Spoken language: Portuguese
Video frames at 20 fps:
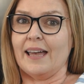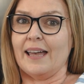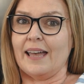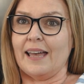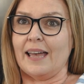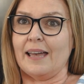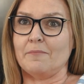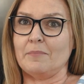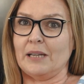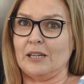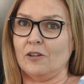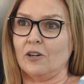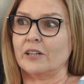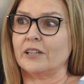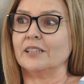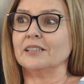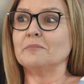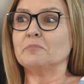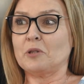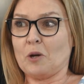é
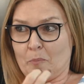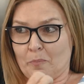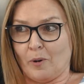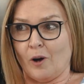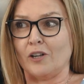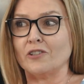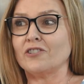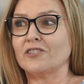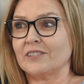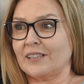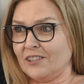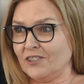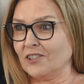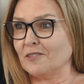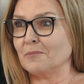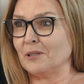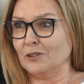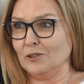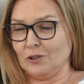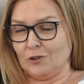melhor ainda, porque eu posso estar
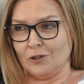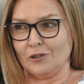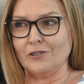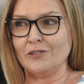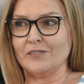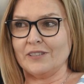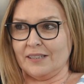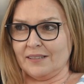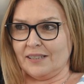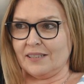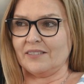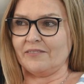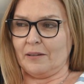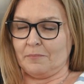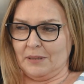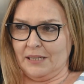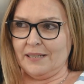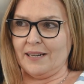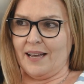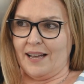chamando todos esses
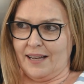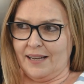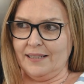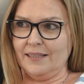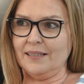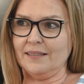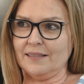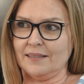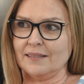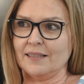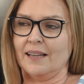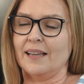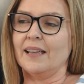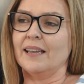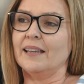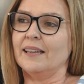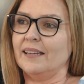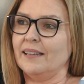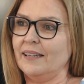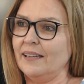familiares
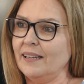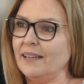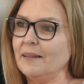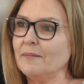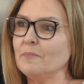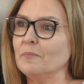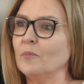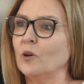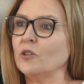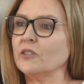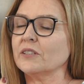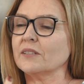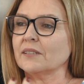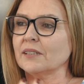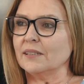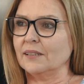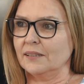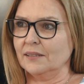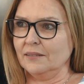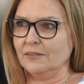e
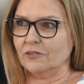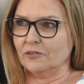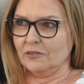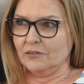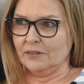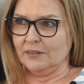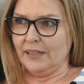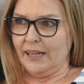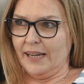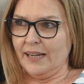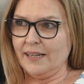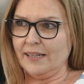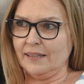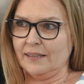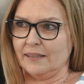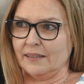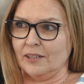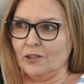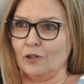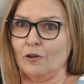mostrando, né?
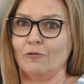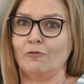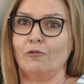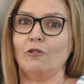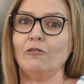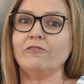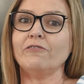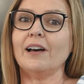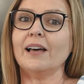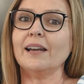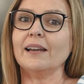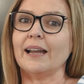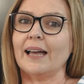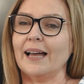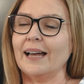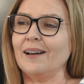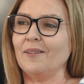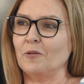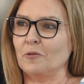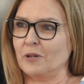Eu não vou
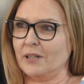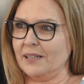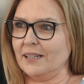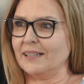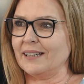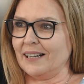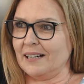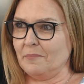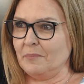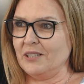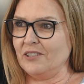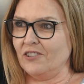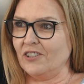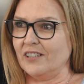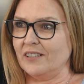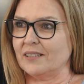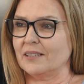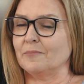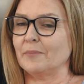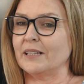falar o que, que ela me
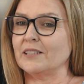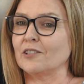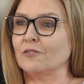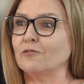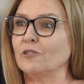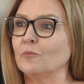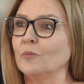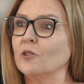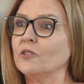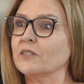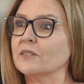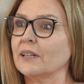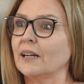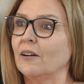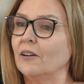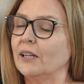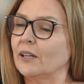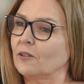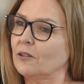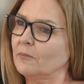disse, mas eu vou
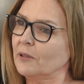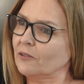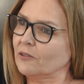mostrar, olha como